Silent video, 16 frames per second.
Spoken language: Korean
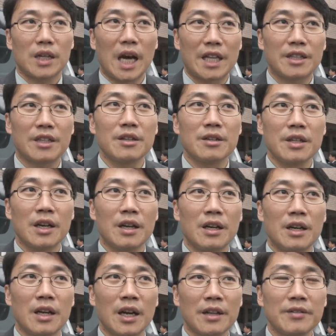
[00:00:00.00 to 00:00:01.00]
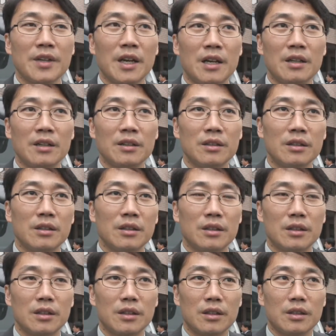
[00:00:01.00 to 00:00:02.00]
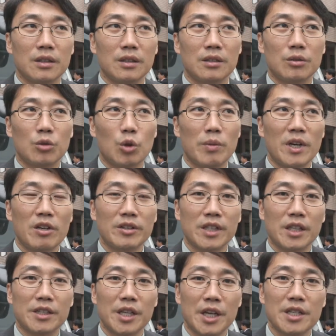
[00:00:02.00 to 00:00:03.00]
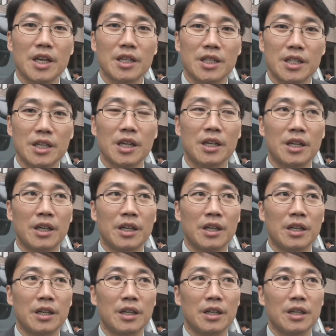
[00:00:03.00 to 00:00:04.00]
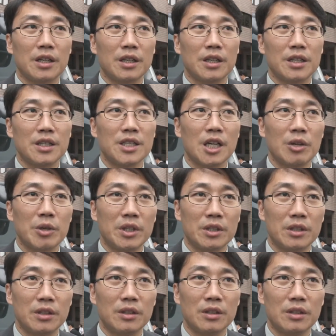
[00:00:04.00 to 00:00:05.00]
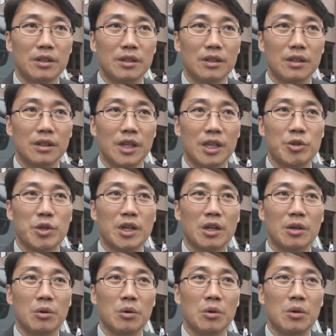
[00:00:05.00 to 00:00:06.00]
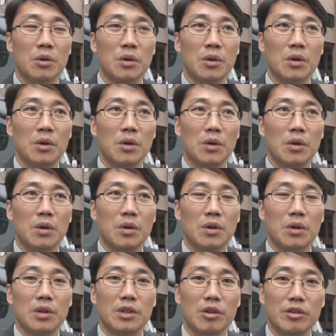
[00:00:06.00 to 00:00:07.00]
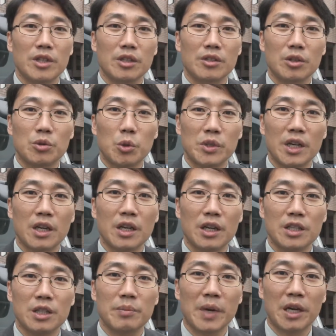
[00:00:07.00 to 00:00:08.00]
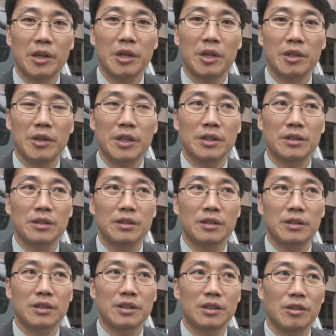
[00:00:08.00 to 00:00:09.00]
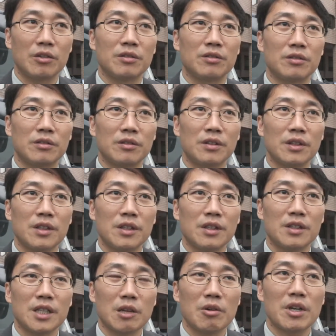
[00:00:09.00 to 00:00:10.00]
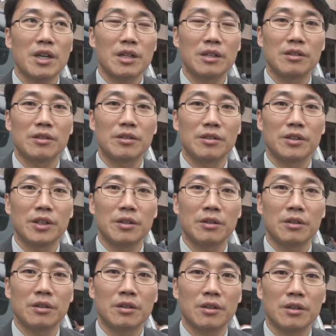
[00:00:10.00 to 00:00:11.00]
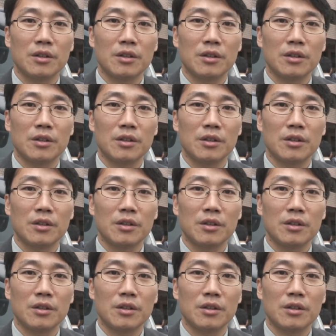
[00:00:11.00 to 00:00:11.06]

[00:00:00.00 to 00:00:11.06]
같은 날 한 날 돌발 영상 제작 시간에 인사위를 개최하고 경찰서 조사까지 받게 되는 이런 상황에 이르렀는데요.